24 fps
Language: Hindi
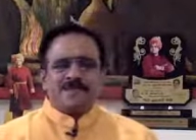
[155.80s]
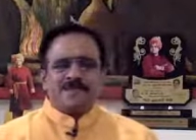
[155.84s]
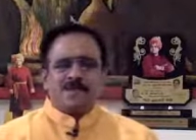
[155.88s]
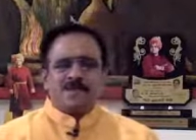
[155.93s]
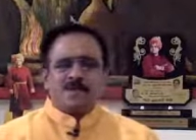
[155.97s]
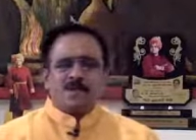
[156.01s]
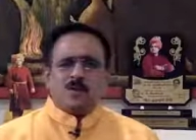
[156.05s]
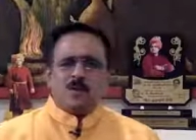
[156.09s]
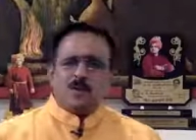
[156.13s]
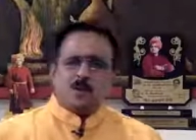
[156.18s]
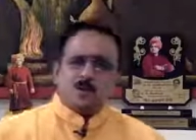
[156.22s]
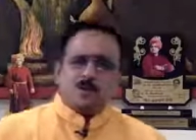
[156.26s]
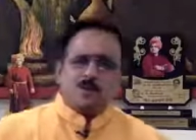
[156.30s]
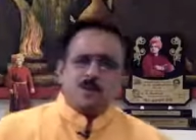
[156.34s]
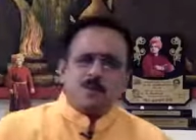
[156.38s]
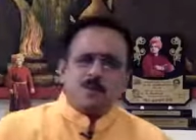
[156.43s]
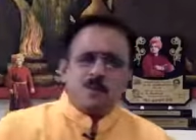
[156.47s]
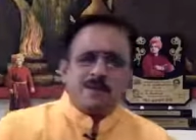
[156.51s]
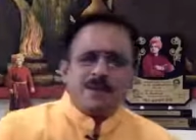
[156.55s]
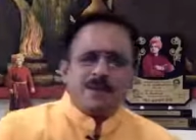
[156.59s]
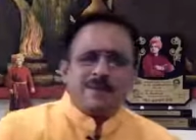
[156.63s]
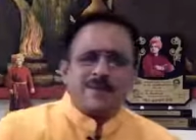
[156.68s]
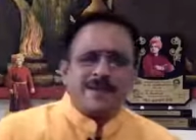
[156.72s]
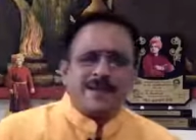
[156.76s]
रोज
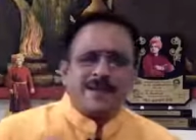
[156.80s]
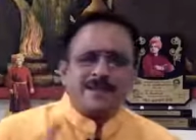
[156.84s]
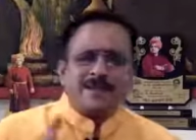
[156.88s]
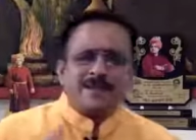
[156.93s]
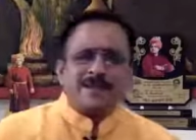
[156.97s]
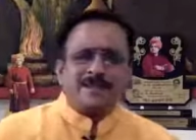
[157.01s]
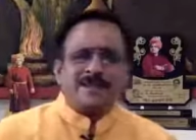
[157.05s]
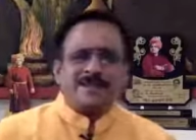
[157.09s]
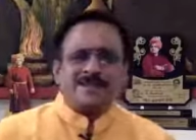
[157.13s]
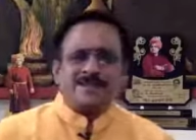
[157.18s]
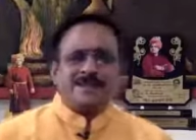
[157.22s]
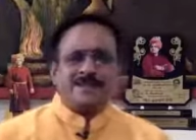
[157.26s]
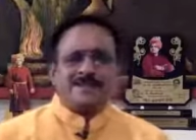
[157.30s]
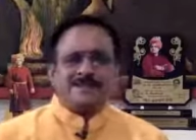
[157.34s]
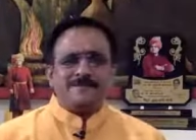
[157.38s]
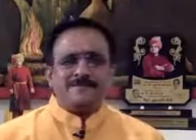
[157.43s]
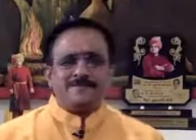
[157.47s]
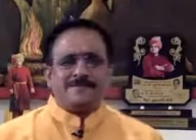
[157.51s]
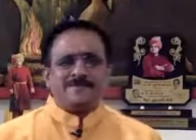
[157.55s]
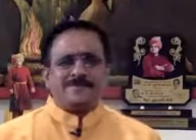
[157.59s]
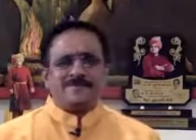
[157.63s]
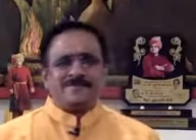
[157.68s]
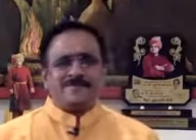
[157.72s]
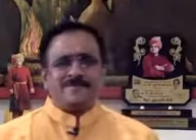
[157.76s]
पूजा पाठ करती थी
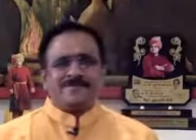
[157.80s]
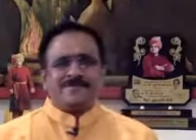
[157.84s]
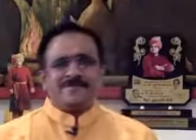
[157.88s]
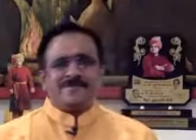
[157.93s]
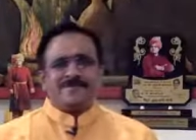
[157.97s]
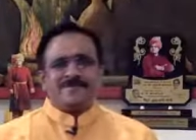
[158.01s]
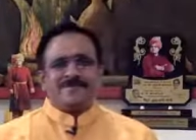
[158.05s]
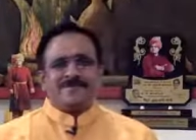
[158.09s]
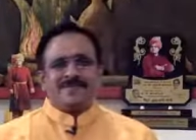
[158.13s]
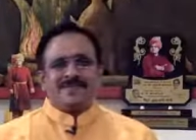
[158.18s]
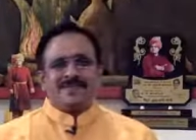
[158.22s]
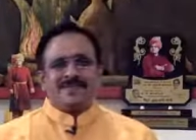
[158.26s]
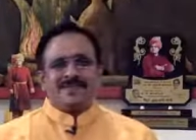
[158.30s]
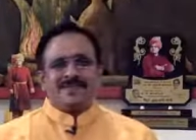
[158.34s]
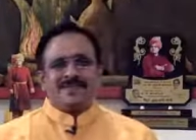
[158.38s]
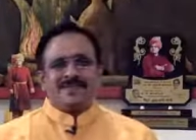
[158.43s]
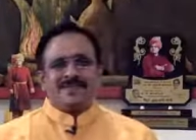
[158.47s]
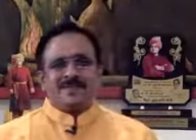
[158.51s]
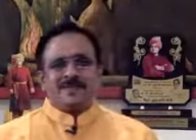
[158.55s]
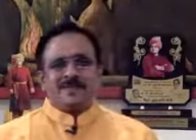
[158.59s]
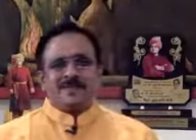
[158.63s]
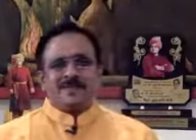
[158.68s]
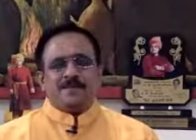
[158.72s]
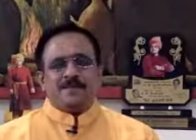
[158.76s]

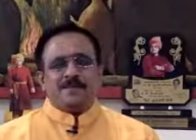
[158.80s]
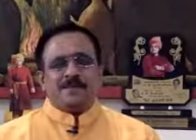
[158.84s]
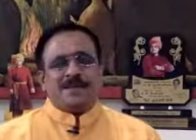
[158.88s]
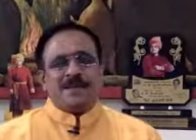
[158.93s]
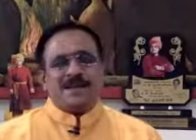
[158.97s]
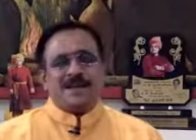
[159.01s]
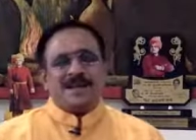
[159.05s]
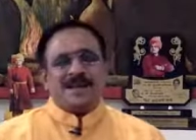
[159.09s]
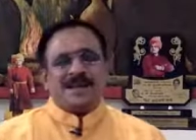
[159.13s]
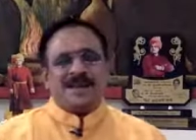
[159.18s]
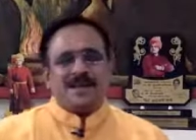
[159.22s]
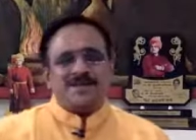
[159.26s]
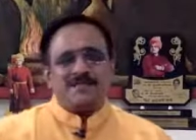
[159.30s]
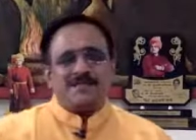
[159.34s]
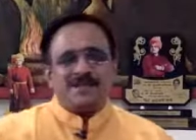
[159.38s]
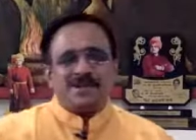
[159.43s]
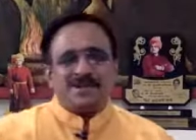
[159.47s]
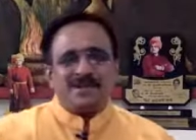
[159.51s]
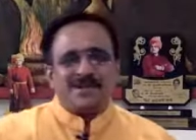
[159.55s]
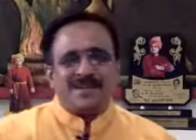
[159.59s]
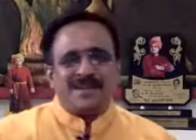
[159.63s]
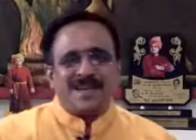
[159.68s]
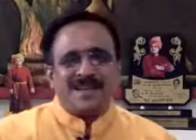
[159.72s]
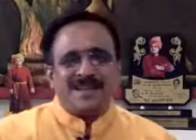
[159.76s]
पिता का नाम
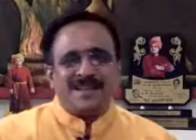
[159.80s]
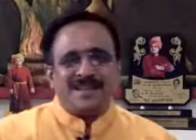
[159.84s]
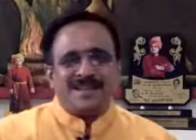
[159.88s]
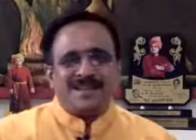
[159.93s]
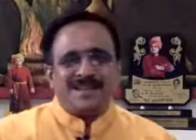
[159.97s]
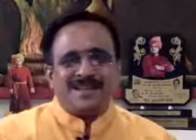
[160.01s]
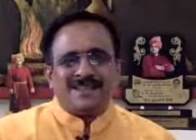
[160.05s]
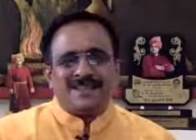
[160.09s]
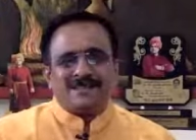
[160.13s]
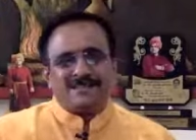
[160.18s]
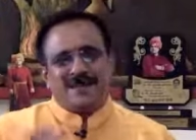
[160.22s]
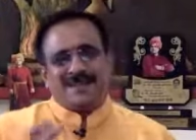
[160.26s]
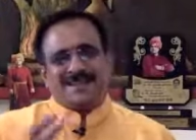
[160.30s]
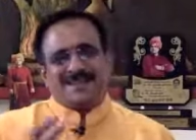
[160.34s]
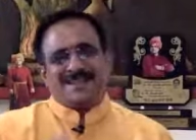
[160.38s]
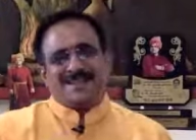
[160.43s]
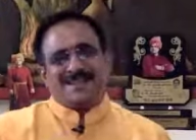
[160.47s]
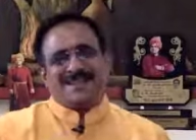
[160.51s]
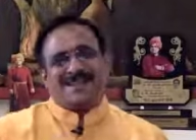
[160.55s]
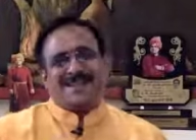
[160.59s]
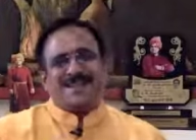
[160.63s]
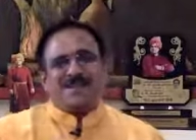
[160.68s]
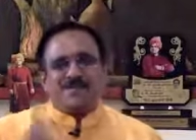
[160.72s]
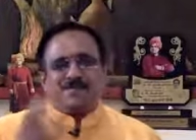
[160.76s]
विश्वनाथ दत्त माता
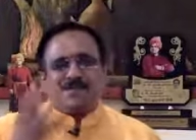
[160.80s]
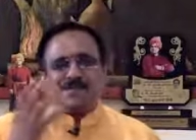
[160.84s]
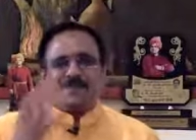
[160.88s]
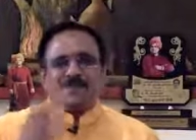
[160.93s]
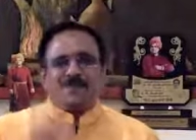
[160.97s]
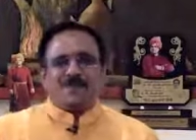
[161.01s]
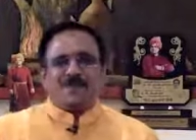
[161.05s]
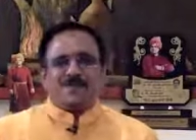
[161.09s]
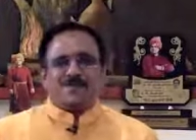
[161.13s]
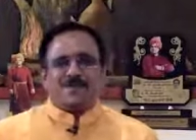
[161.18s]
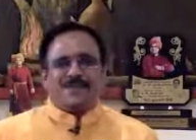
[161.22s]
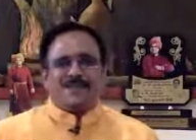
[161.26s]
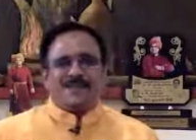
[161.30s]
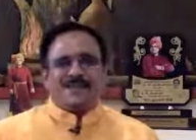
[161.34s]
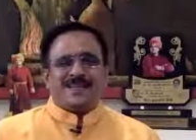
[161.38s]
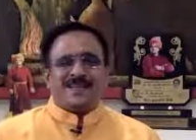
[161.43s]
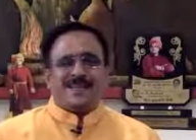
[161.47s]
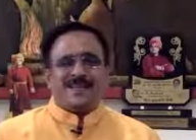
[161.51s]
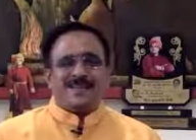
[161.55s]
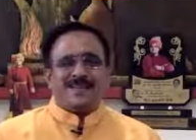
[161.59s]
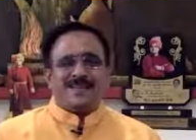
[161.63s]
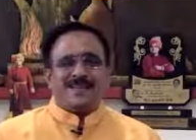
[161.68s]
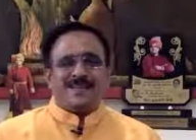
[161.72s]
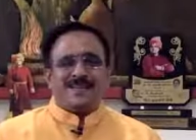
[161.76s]
का नाम भुवनेश्वरी
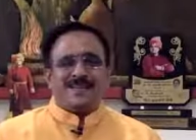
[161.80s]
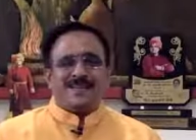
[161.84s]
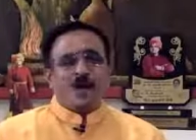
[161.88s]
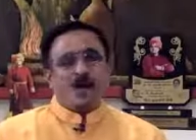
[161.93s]
देवी